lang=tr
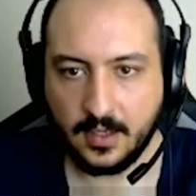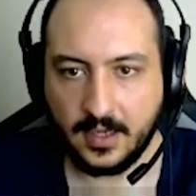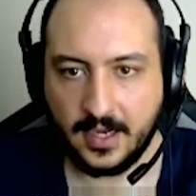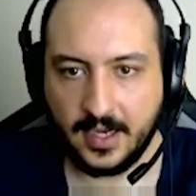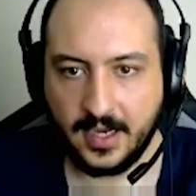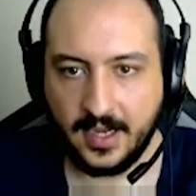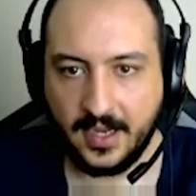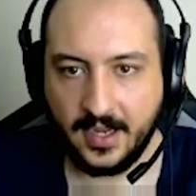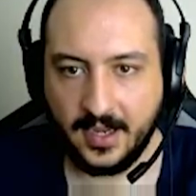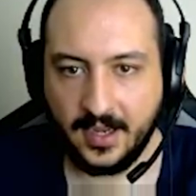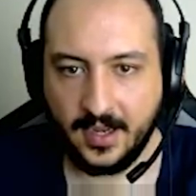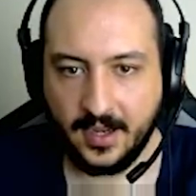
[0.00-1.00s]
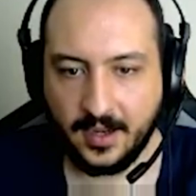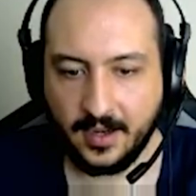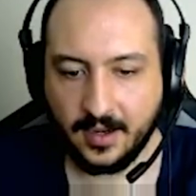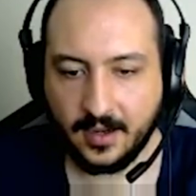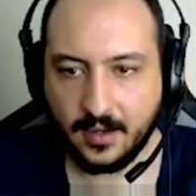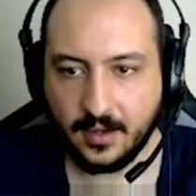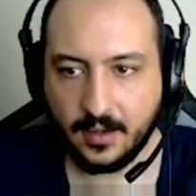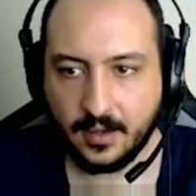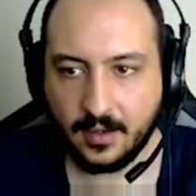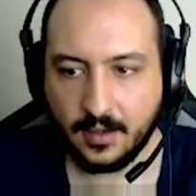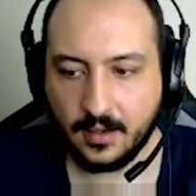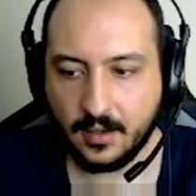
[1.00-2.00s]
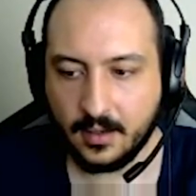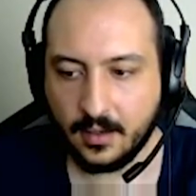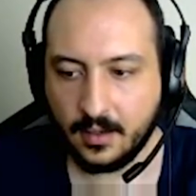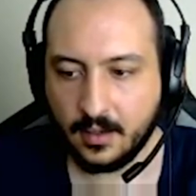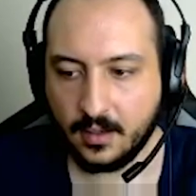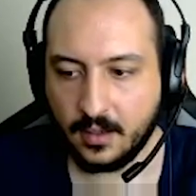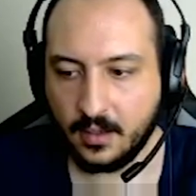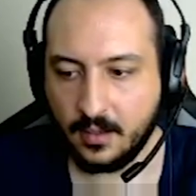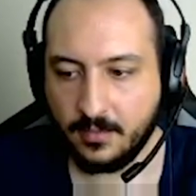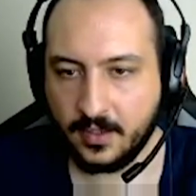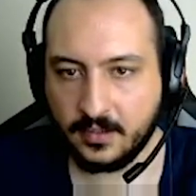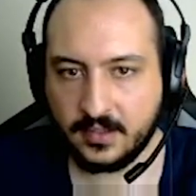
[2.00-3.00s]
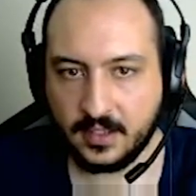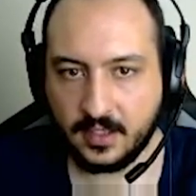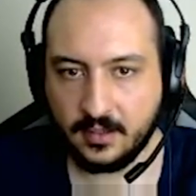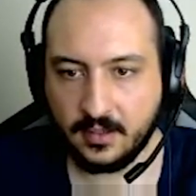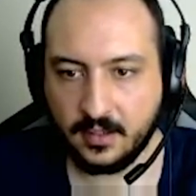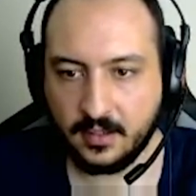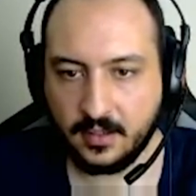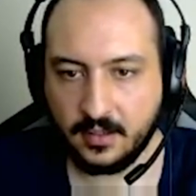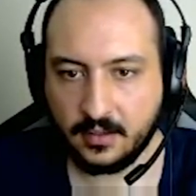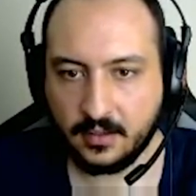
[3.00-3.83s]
Ay ay ay. Aha beni saldılar lan.